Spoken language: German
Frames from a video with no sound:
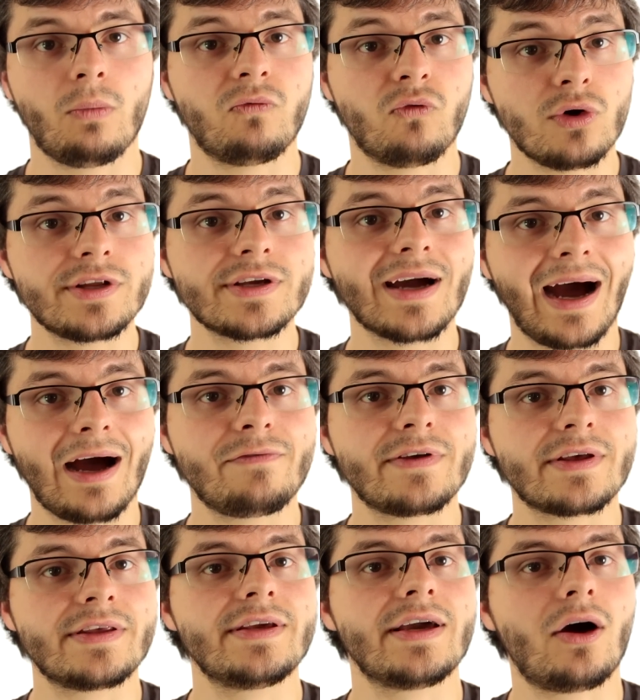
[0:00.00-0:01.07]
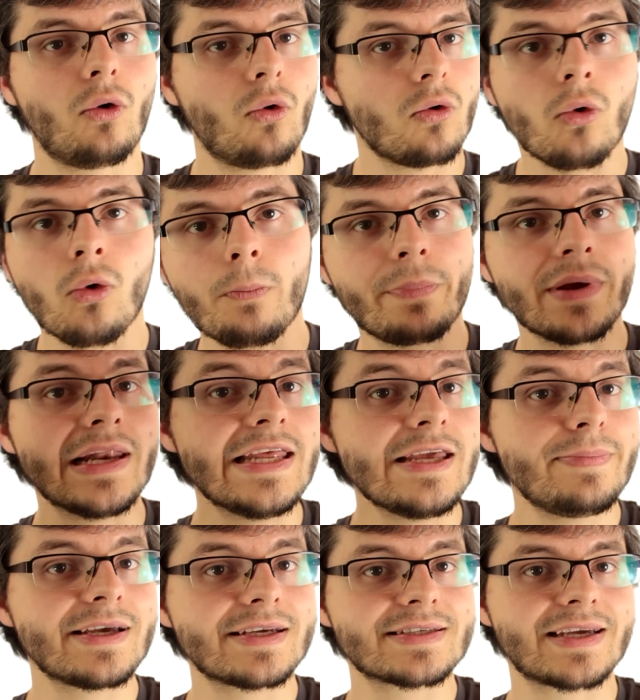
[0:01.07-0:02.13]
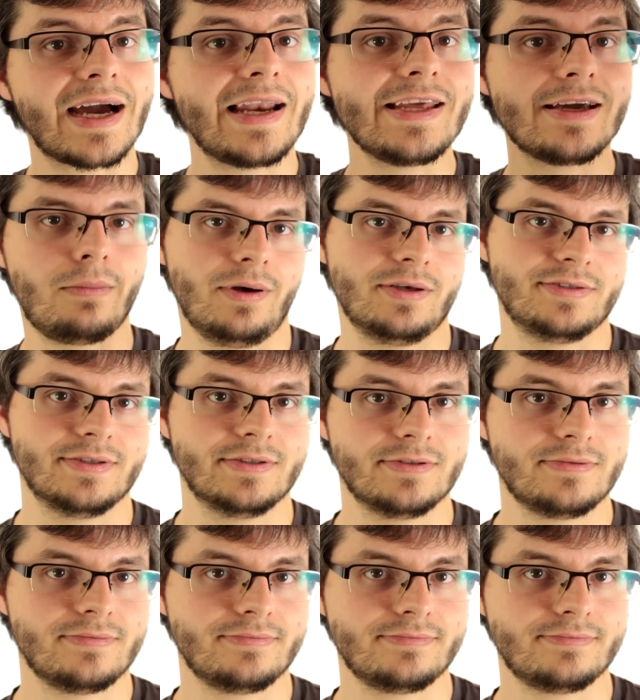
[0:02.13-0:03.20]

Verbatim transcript: obwohl die Grafiken ja beliebig skalierbar sind.